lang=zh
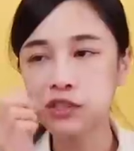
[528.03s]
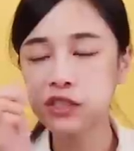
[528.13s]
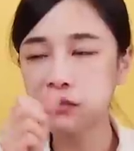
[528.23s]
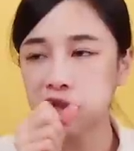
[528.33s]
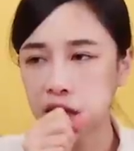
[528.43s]

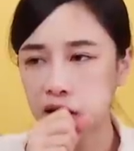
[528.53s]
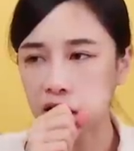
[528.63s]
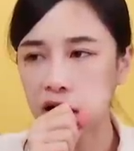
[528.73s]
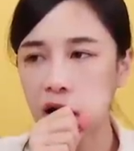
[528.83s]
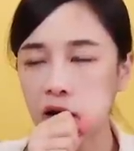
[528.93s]
星等
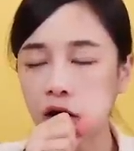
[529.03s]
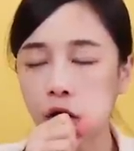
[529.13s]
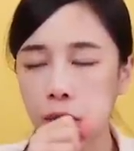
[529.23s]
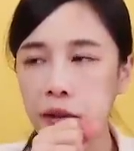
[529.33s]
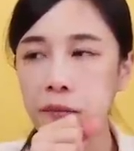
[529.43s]
很高，跟
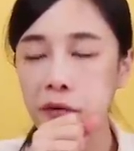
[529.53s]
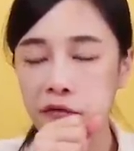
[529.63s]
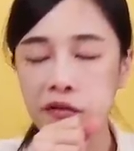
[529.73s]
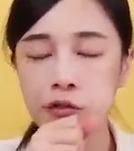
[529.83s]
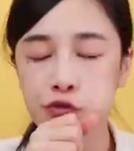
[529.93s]
后面
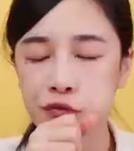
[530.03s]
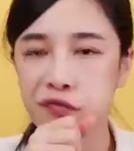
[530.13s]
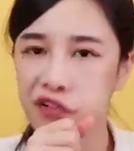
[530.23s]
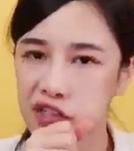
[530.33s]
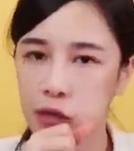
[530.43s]
评分数
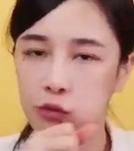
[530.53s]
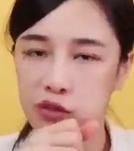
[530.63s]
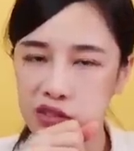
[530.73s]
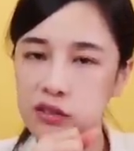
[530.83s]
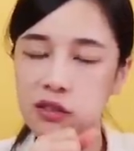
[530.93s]
非常多，
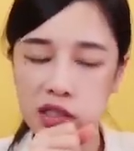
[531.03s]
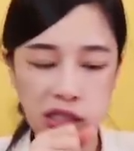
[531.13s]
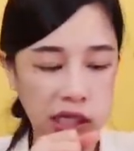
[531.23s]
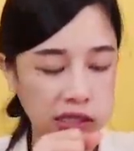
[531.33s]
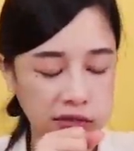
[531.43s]
真的可以
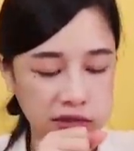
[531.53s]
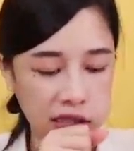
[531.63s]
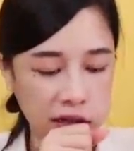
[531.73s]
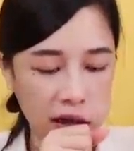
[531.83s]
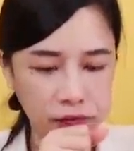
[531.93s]
拿来当
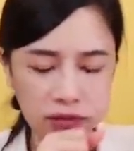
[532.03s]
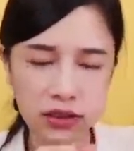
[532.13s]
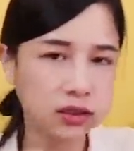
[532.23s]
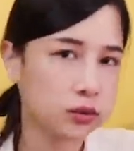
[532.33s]
参考。真